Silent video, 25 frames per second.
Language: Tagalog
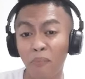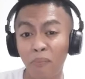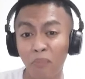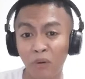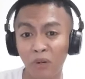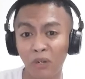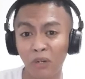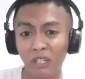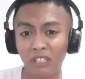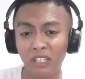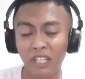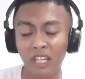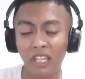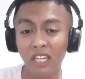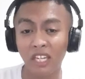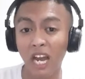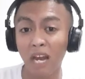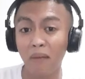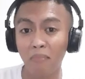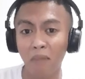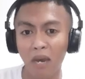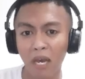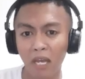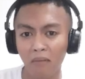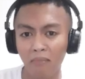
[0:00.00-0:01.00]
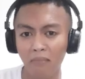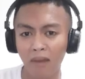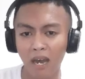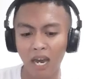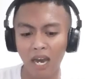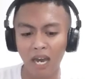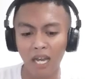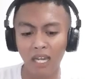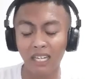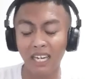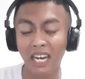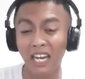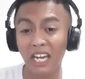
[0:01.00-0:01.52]
imported. Ang
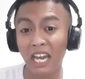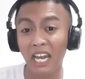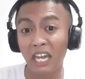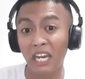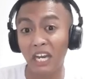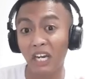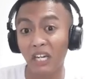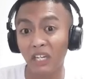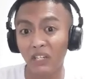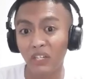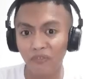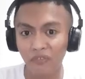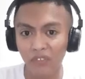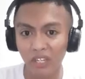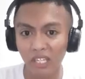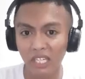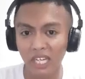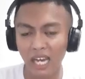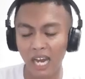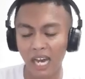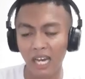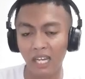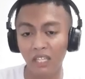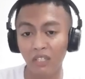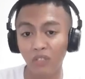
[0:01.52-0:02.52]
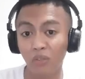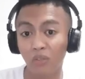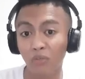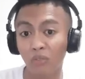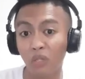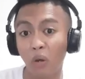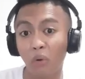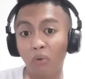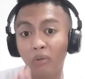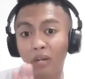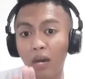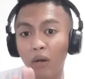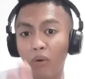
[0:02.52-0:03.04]
mahal-mahal, kagaya ng Nivea, yung
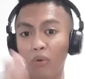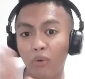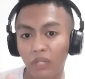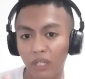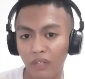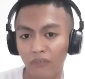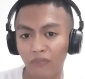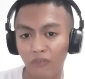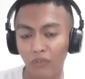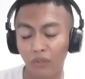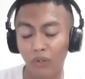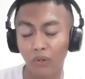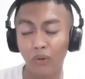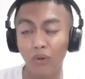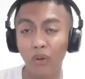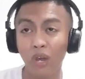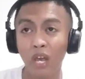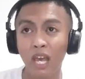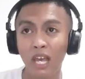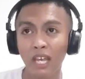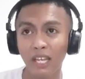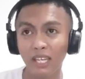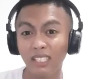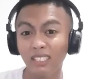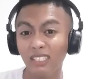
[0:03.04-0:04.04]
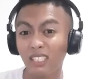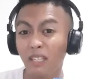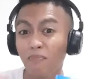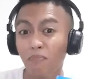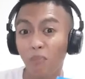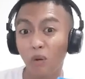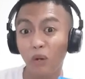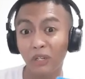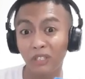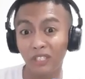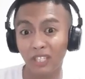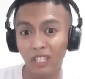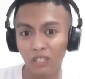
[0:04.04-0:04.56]
nauna kong review, is
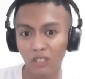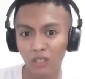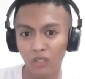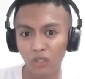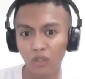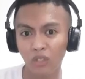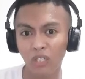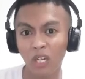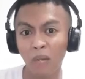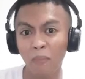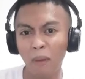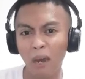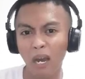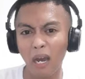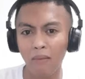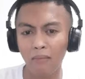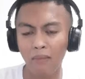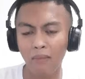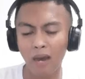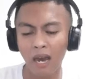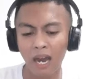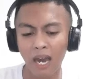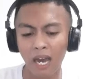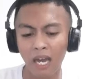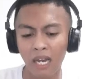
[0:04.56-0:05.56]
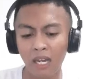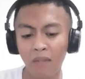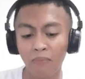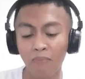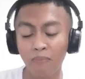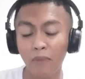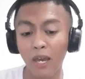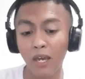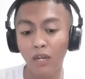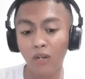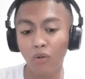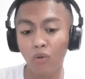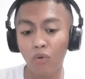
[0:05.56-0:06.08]
imported yon napakamahal.
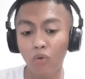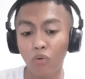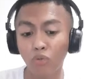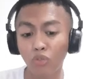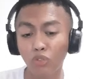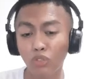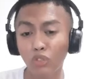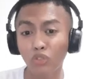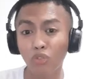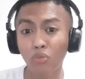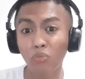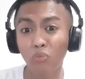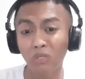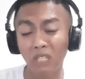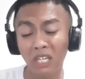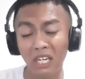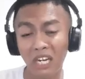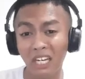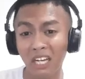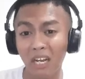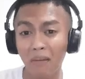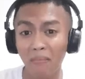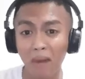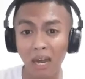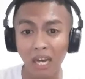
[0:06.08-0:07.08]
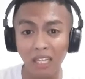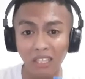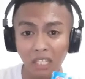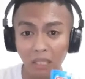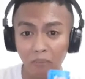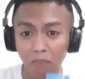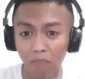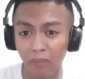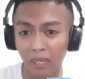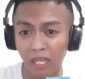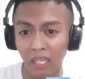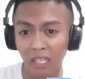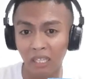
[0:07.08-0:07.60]
Pero kung gusto mo talaga
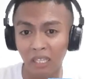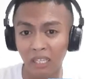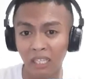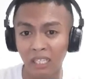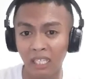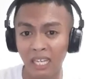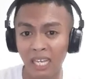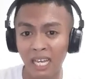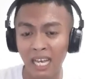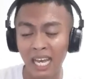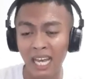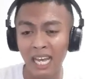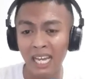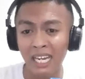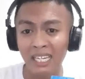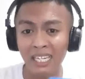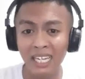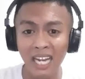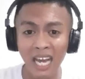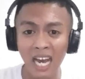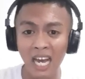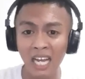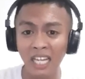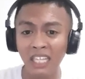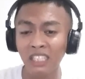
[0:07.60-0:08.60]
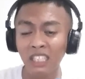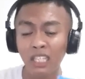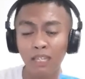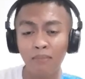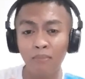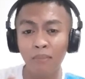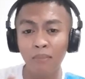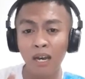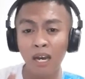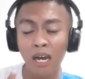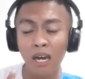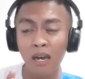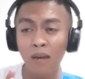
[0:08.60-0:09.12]
makatipid, na hindi
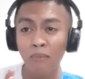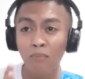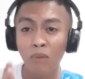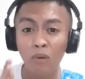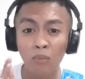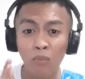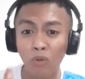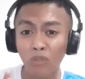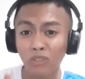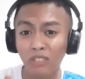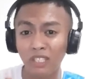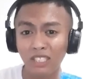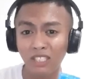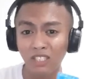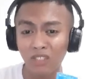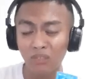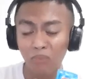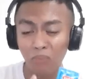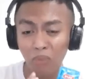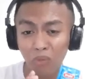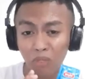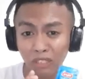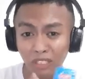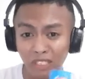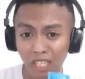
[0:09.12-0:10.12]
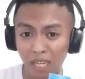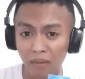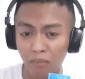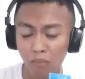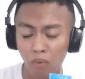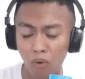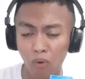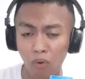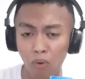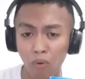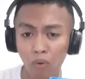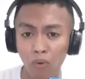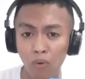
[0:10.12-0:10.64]
mabubutas yung bulsa
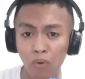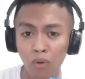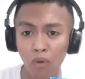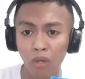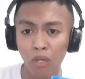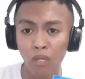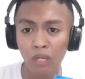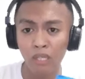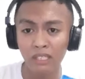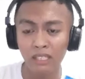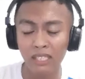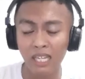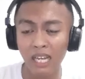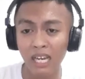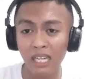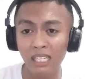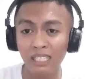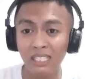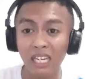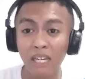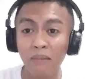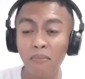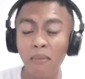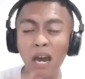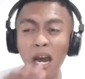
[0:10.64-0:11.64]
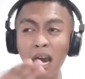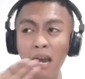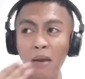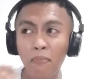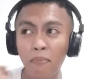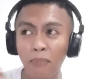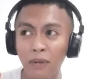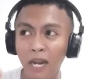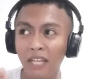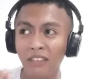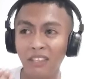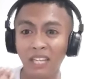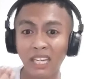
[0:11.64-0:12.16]
mo, na, ng mga
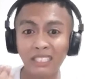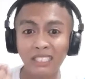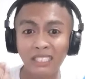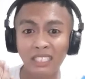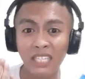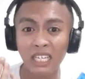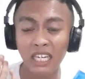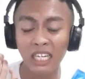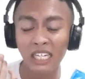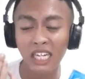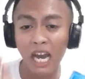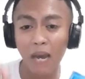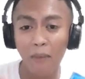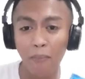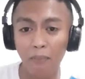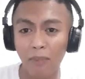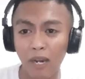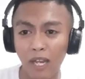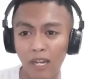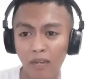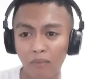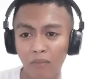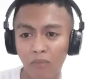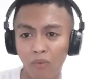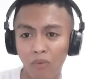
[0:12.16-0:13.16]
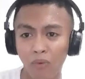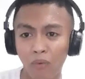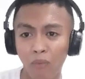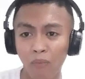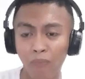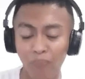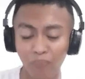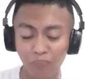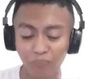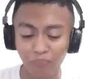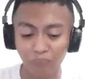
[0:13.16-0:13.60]
products na ina-apply mo,